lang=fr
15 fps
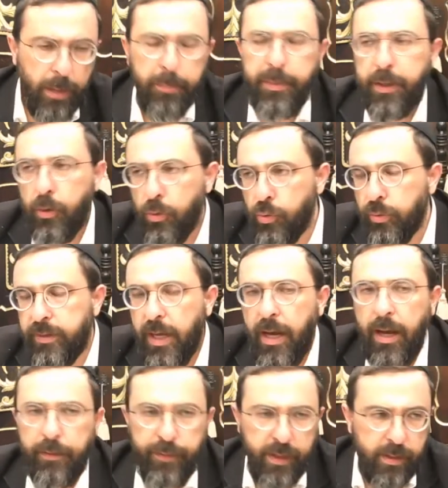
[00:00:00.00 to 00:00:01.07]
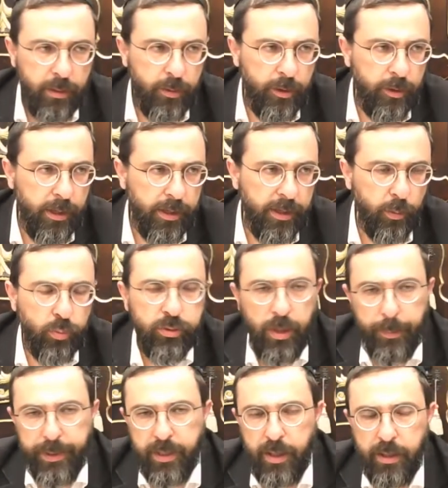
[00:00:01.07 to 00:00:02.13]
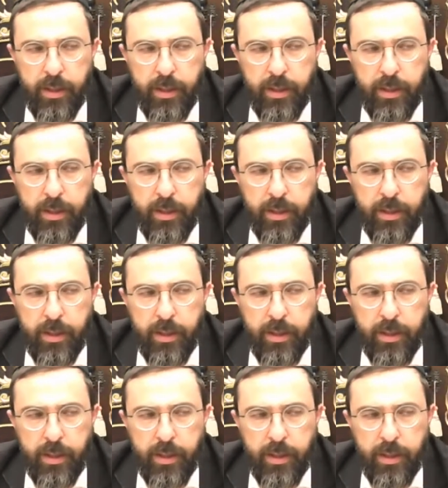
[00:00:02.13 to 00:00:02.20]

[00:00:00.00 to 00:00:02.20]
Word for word: Begoyuta, avec la Guéroute, après